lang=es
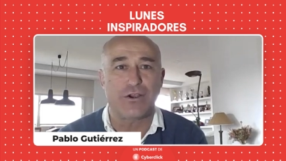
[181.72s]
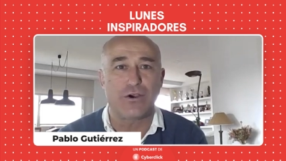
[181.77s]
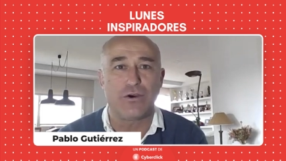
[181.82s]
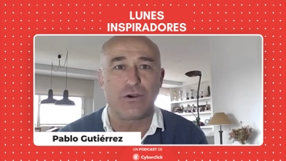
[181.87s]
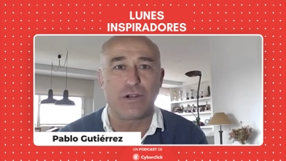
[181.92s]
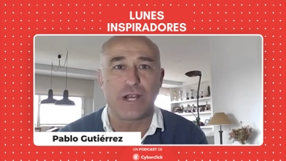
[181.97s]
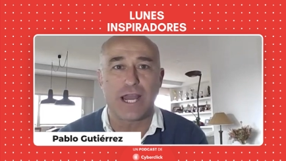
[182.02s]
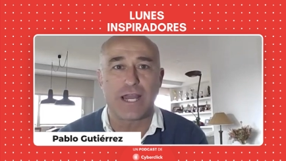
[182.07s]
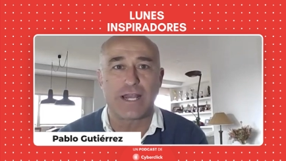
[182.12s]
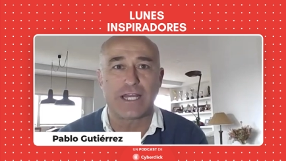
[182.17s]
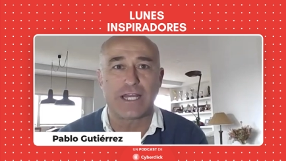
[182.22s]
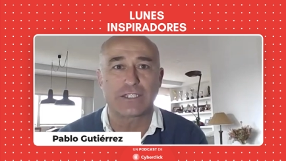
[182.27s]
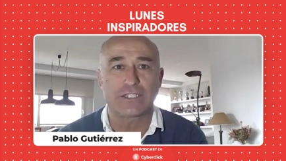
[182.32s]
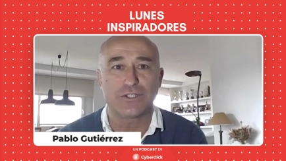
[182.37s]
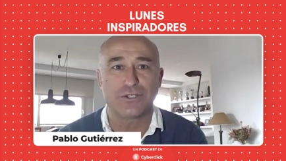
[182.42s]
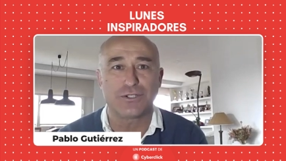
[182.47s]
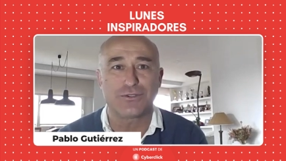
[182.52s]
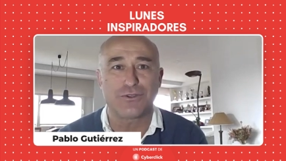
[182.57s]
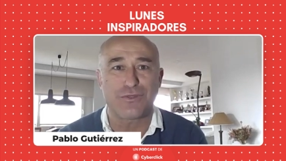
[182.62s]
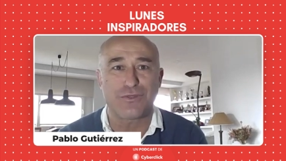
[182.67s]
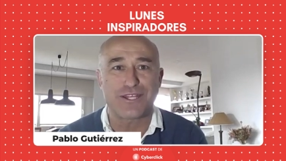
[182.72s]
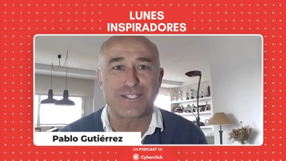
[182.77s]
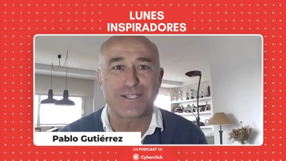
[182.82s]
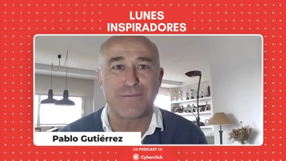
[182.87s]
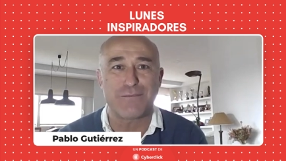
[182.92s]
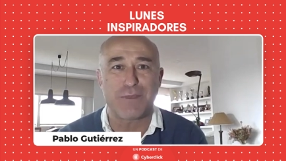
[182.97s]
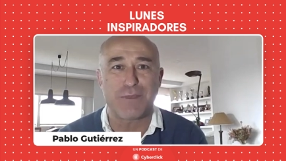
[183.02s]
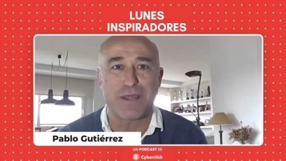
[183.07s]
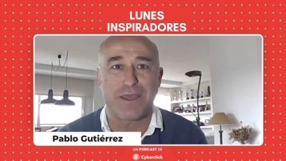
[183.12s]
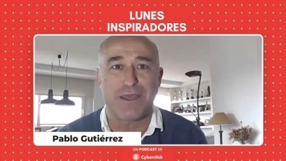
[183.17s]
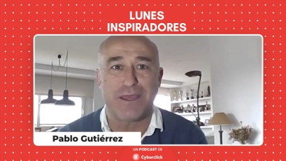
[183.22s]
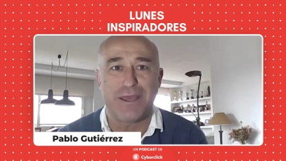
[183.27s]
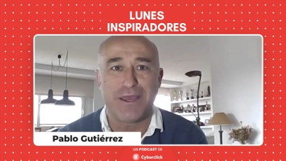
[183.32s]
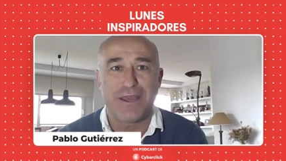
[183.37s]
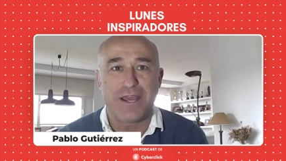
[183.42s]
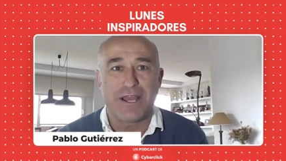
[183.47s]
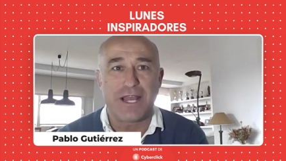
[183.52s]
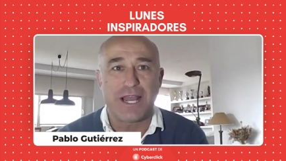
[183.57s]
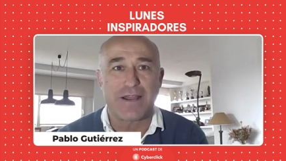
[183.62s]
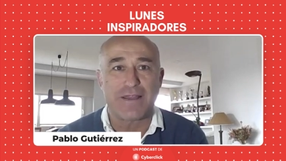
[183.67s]
y con ganas, ¿no? Entonces siempre,
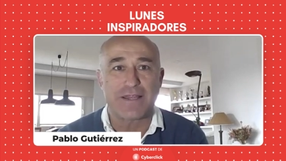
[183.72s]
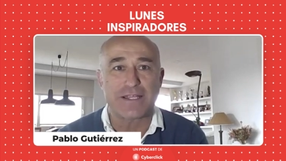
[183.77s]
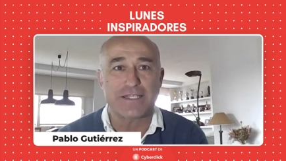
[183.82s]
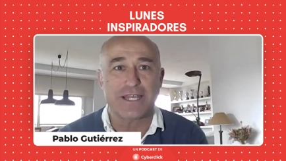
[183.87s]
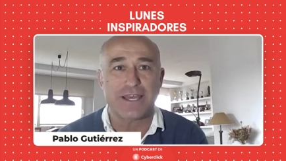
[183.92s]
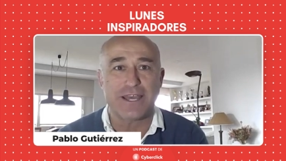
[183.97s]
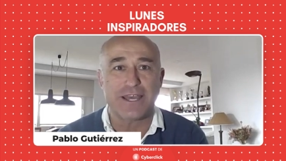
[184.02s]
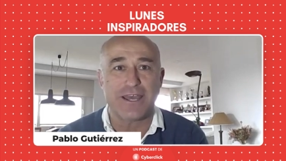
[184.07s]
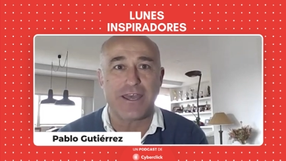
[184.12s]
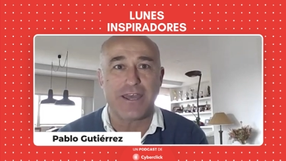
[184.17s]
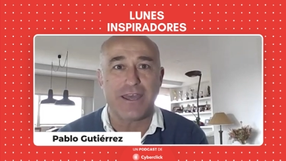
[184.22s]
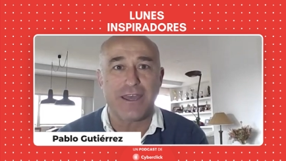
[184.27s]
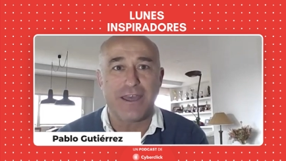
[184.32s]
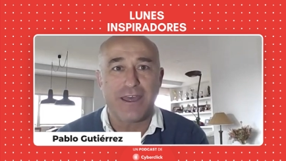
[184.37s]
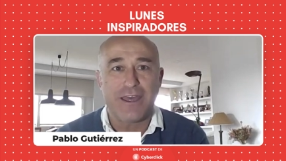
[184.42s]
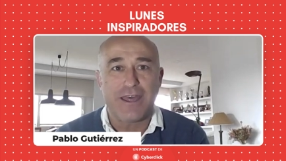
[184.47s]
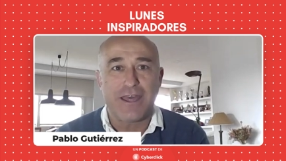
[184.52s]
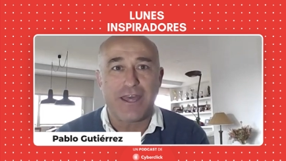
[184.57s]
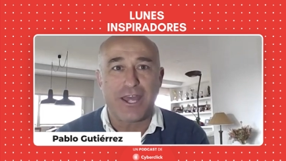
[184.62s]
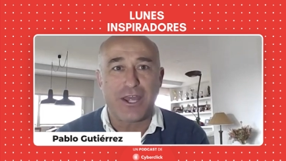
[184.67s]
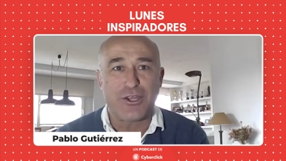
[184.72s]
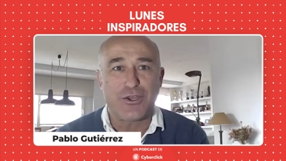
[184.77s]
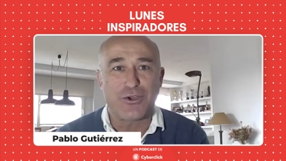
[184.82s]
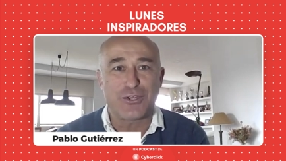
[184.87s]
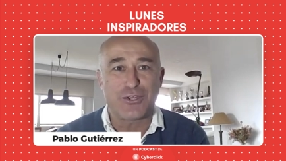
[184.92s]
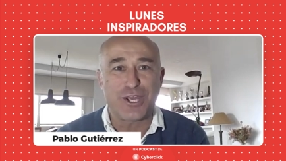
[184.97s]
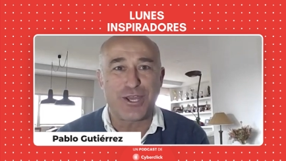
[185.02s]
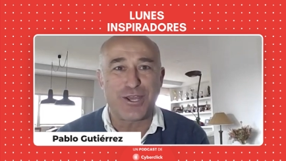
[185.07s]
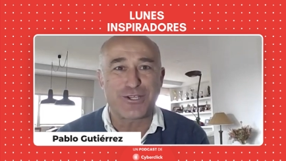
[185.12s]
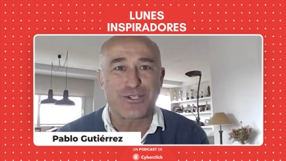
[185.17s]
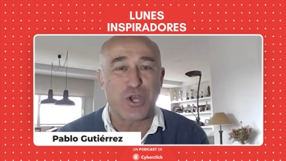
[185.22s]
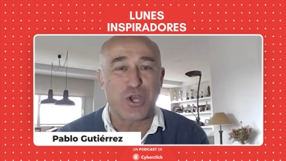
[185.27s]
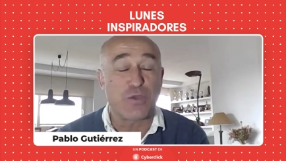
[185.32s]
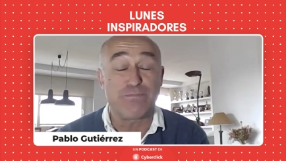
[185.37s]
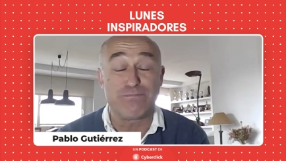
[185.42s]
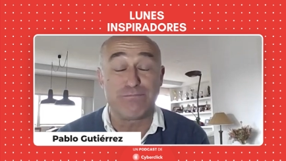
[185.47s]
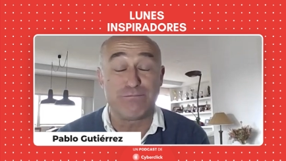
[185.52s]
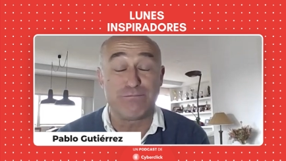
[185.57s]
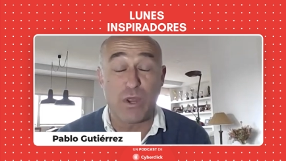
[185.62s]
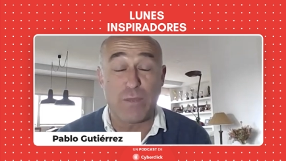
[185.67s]
la verdad es que eh, yo
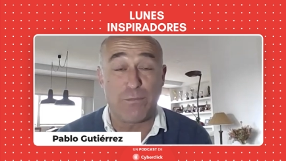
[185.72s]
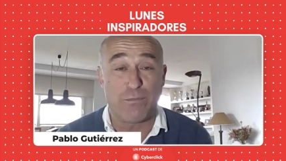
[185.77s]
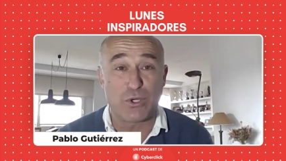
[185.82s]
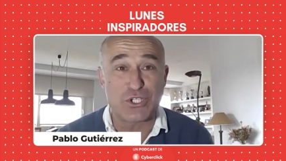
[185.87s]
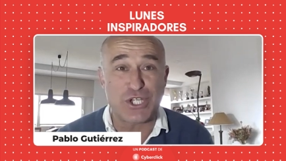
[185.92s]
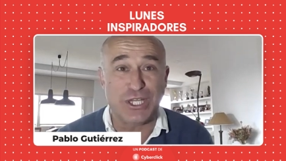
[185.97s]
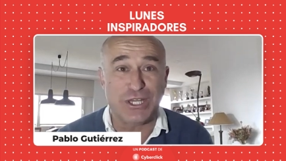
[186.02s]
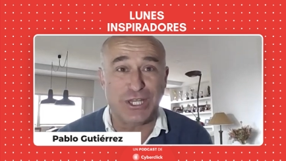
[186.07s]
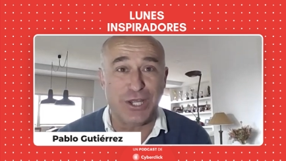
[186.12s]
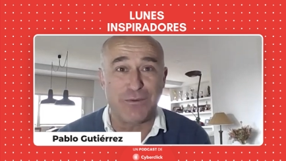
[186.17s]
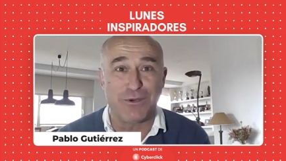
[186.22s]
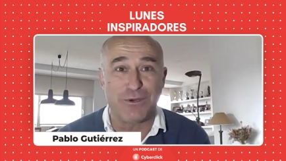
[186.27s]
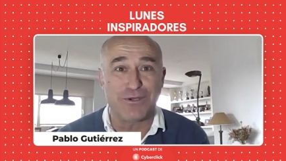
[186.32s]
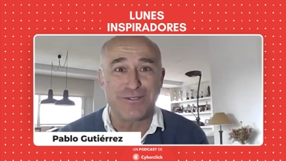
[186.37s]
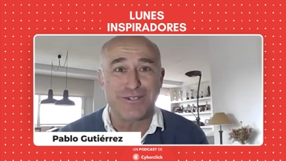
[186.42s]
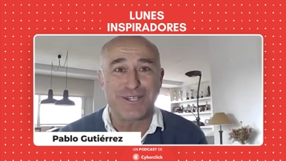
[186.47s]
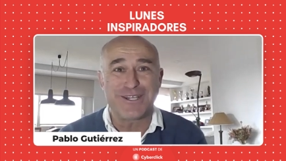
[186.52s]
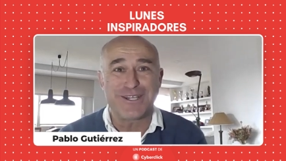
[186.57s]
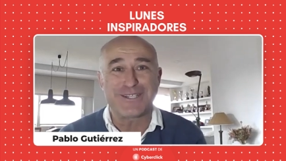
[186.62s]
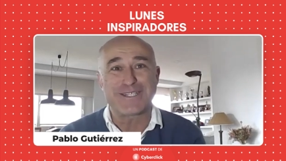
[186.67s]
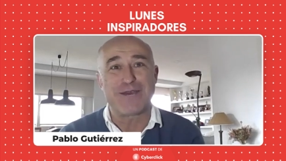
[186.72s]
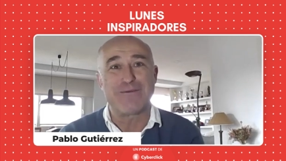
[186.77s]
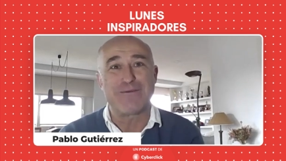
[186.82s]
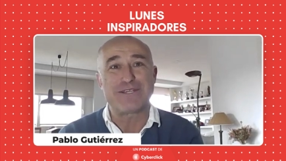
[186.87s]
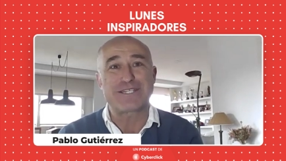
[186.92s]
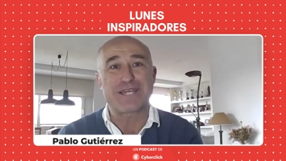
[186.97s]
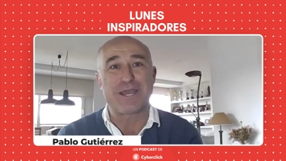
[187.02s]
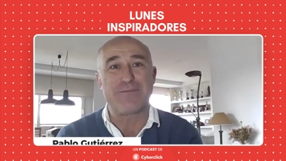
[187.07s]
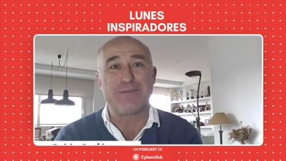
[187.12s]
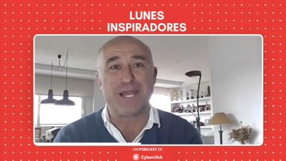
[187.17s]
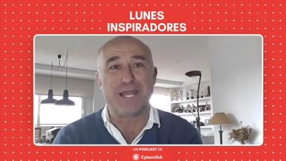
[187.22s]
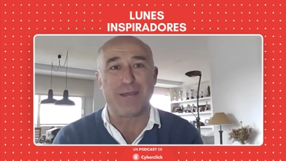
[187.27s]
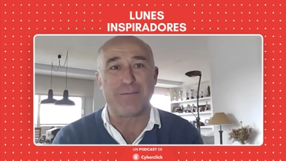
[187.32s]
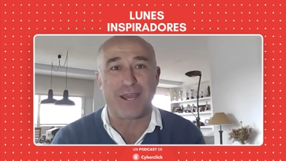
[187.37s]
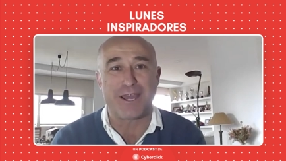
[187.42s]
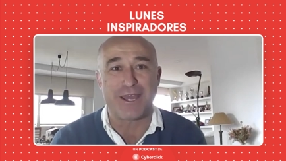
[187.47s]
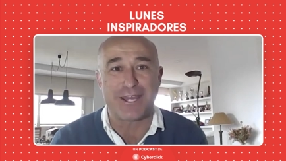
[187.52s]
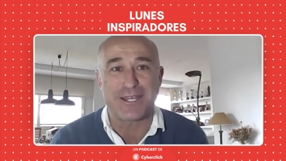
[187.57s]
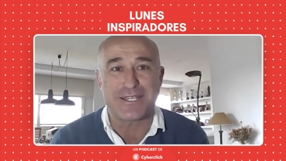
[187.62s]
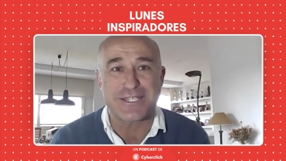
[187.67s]
soy muy positivo, eh, sabéis que mi
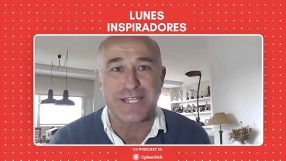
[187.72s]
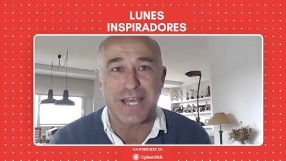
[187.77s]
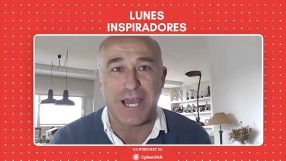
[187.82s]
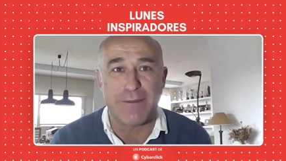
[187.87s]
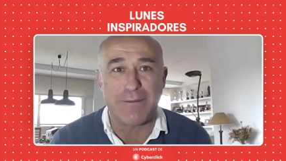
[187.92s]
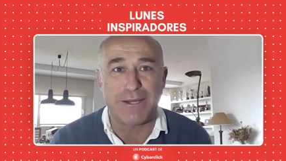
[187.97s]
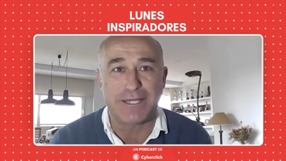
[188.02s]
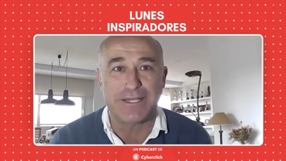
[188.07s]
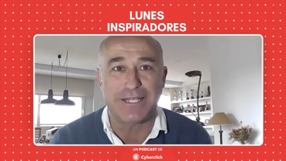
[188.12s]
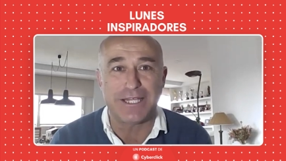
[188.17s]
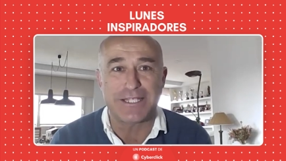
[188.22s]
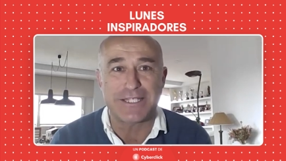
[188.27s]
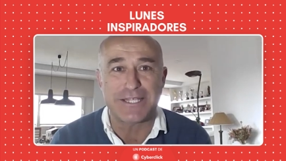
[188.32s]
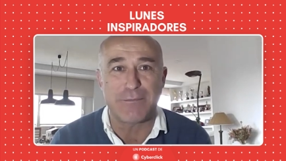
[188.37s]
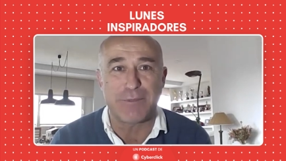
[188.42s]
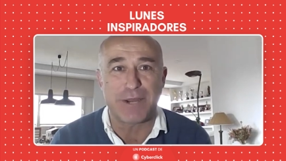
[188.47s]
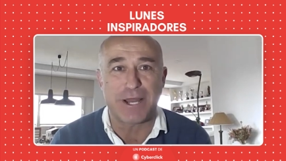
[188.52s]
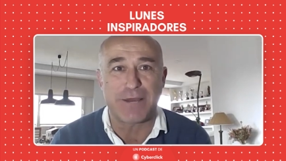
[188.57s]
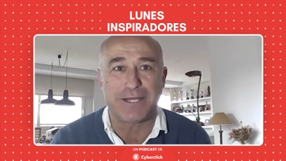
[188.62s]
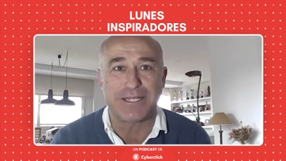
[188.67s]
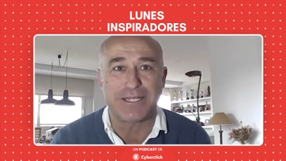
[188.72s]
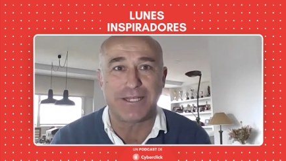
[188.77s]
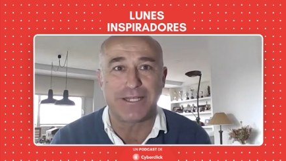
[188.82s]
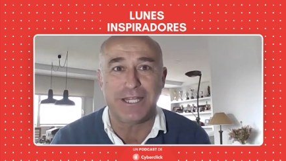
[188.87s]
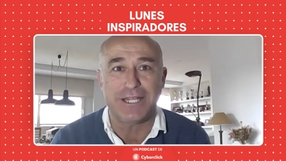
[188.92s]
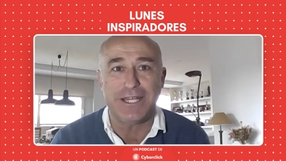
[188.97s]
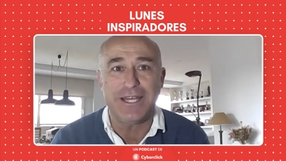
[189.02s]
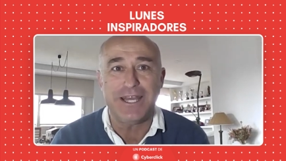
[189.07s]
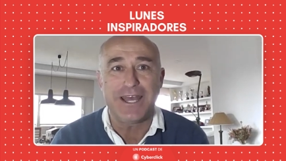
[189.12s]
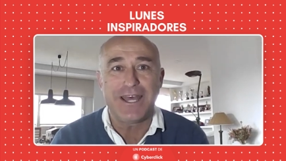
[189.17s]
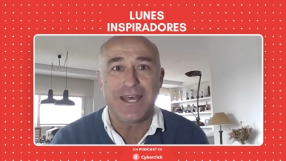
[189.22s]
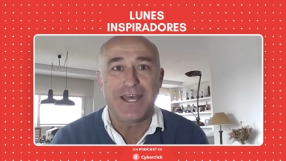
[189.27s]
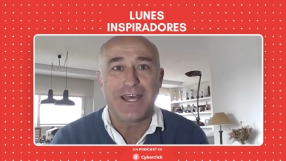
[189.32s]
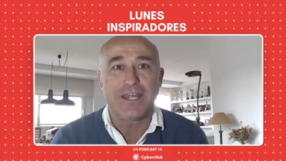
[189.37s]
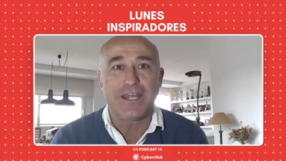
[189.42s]
lema es avanti, siempre avanti,